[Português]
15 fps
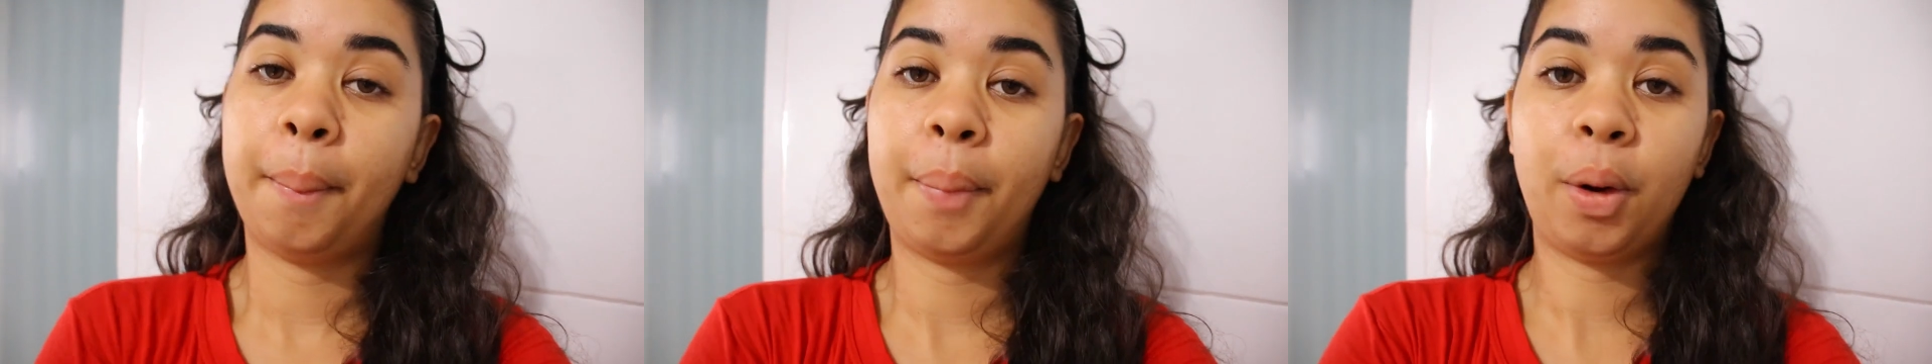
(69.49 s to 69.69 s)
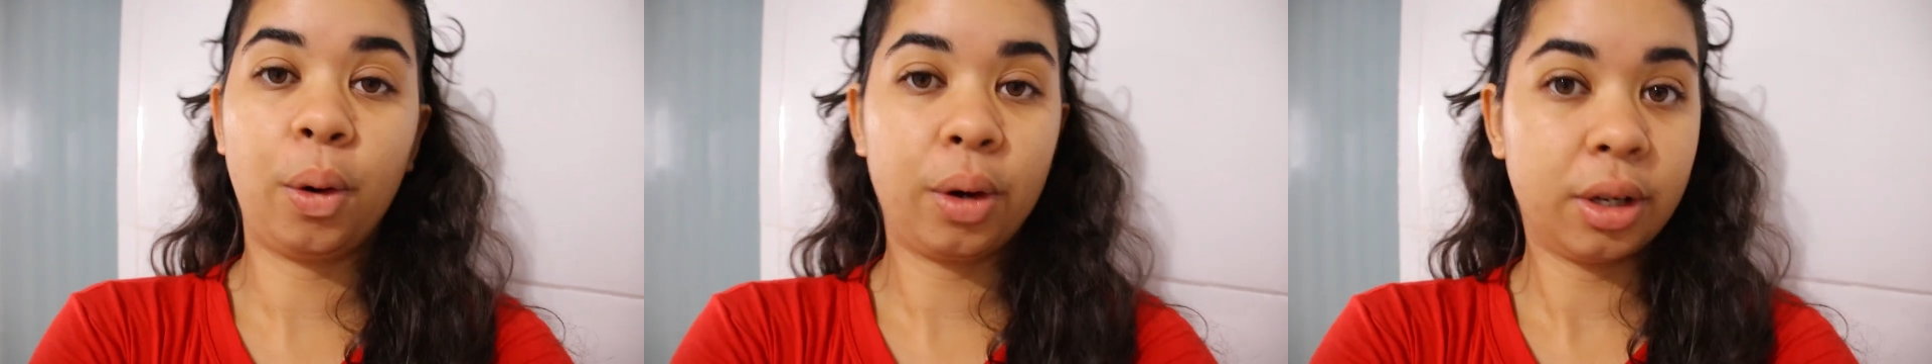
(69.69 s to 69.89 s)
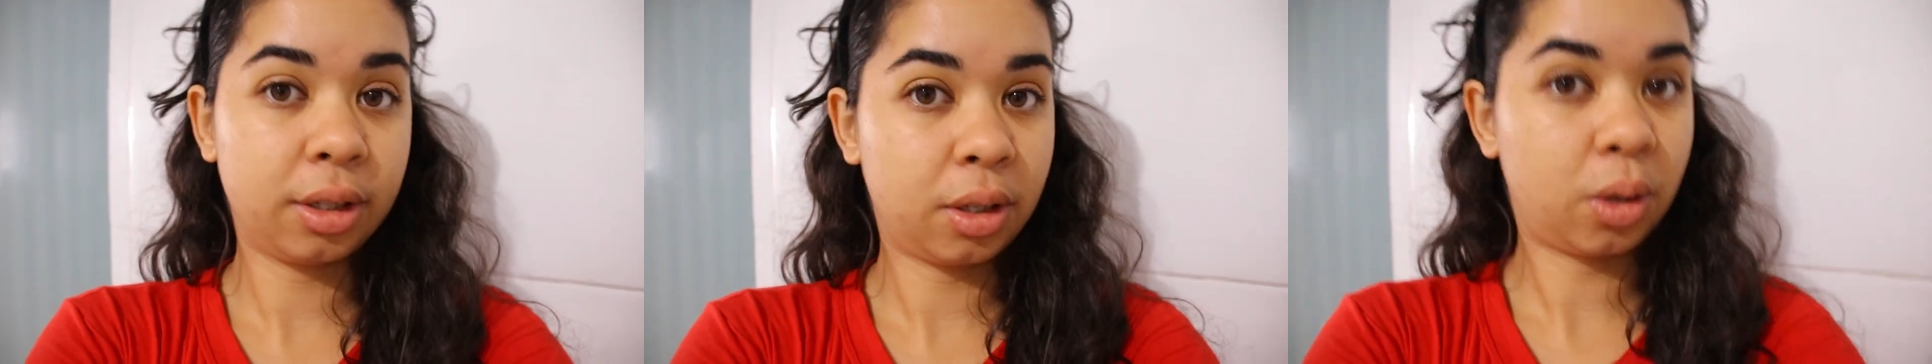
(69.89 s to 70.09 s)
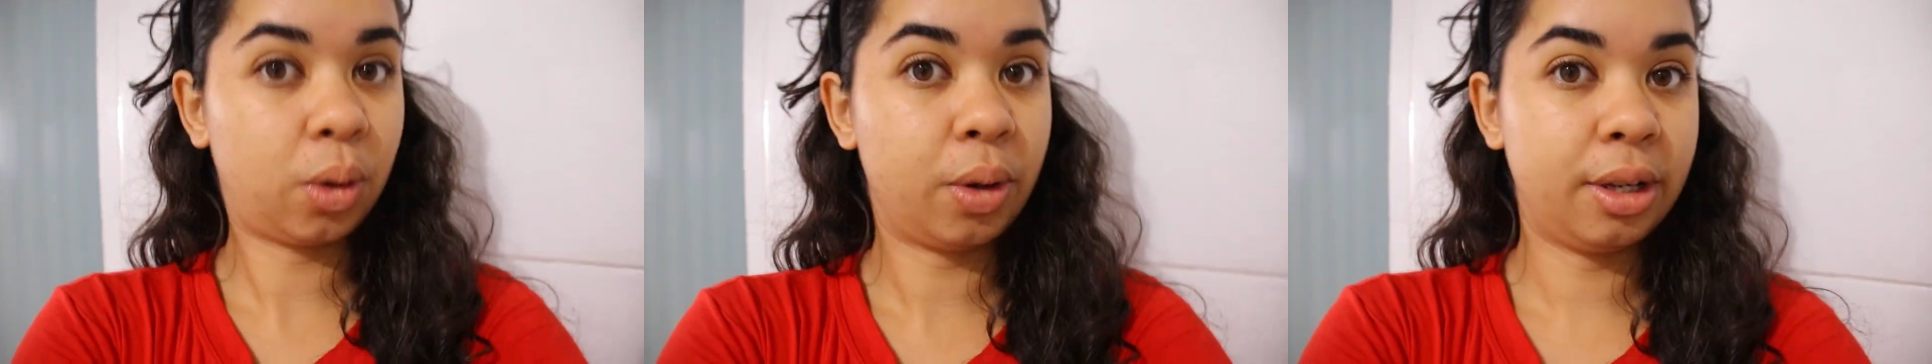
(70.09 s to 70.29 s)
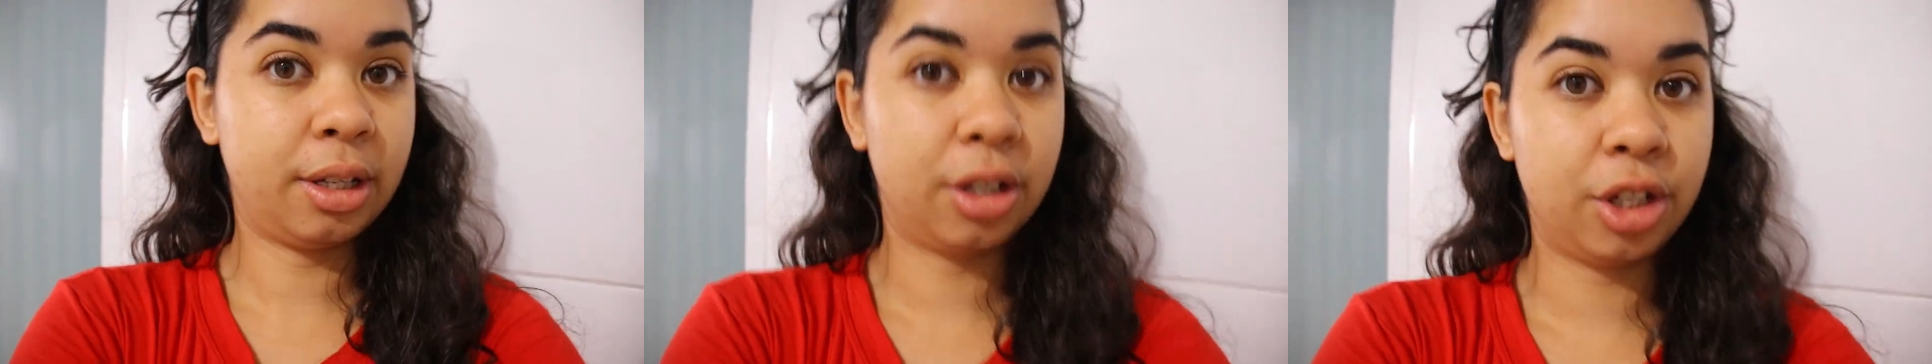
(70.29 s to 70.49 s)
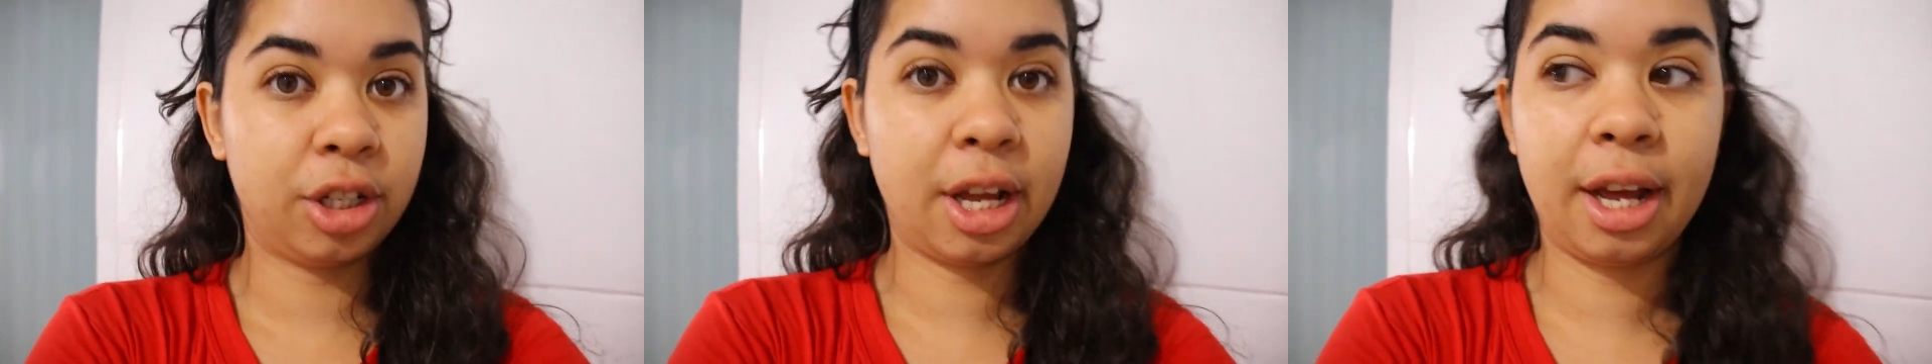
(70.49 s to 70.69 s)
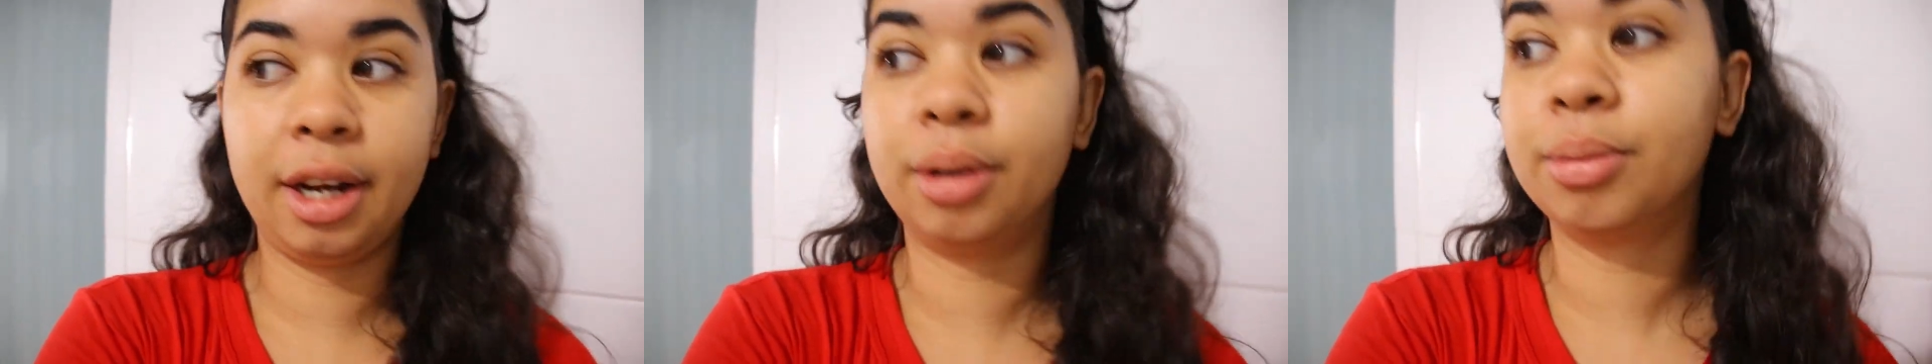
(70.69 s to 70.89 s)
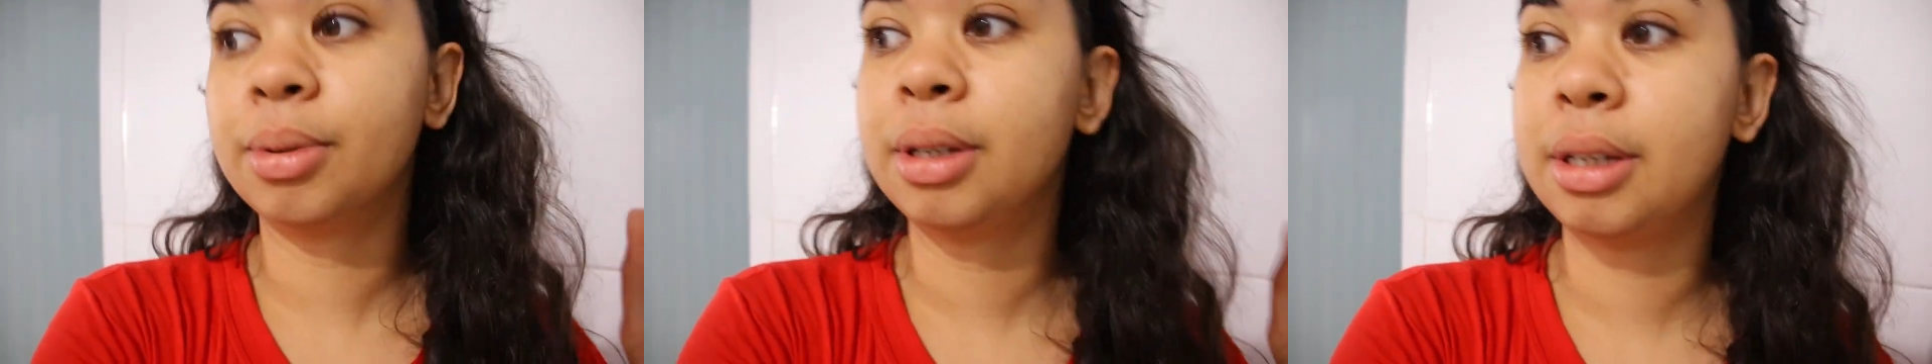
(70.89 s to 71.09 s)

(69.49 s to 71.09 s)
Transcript: poucas coisas deram